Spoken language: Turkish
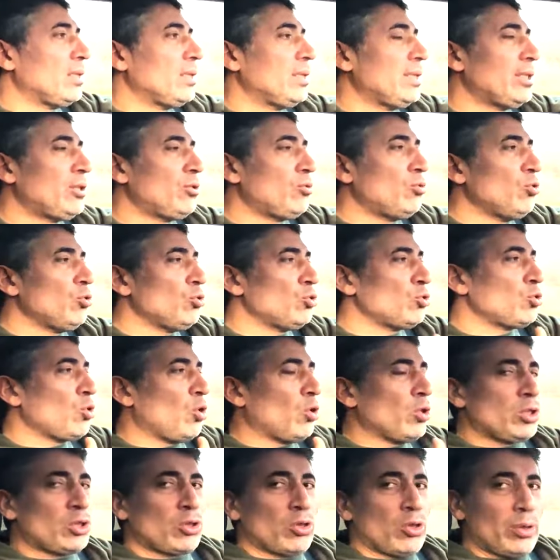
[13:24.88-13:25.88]

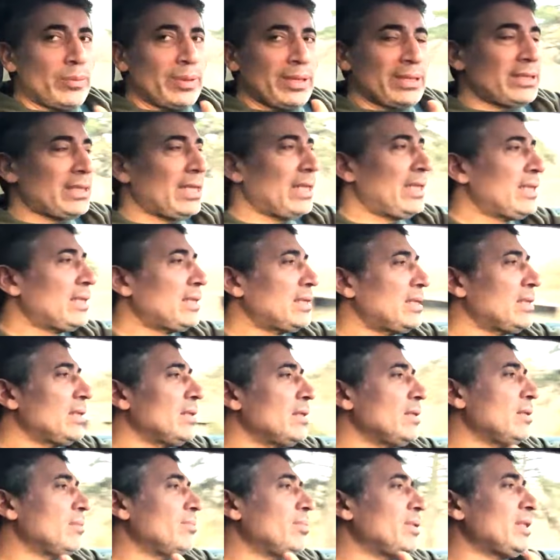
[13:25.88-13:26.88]
210 ee, kilometrelik
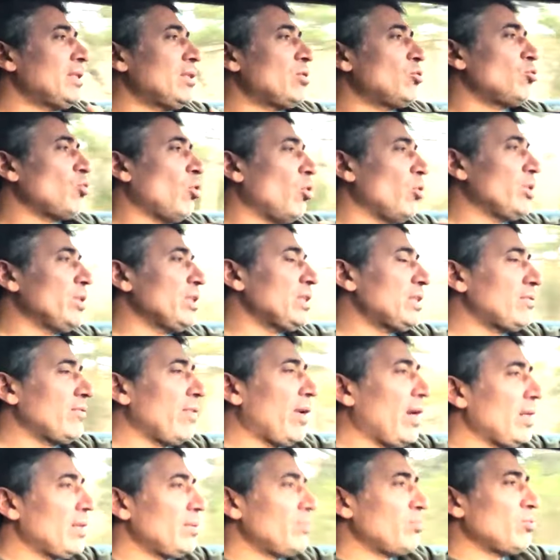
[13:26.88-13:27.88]
bir son hız var.